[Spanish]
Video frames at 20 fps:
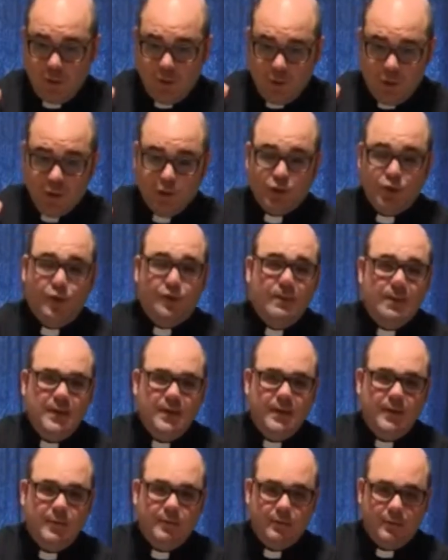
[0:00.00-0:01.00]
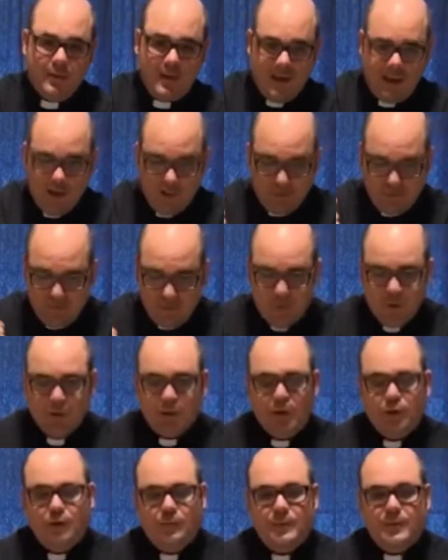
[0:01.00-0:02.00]
O te obligo a hacer lo
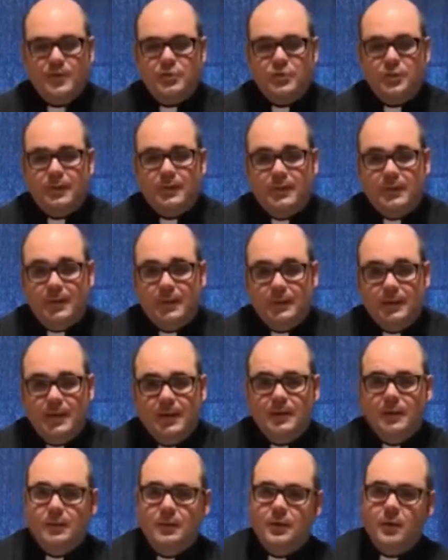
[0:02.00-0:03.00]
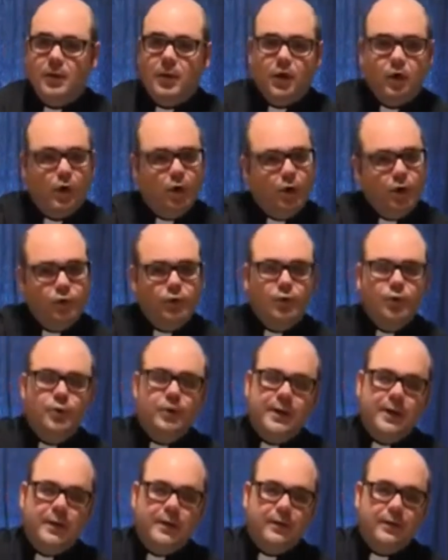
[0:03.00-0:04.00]
que yo pienso que está bien o tú no
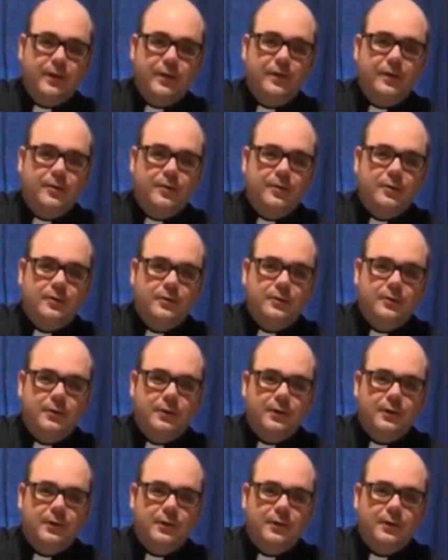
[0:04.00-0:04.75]
eres digno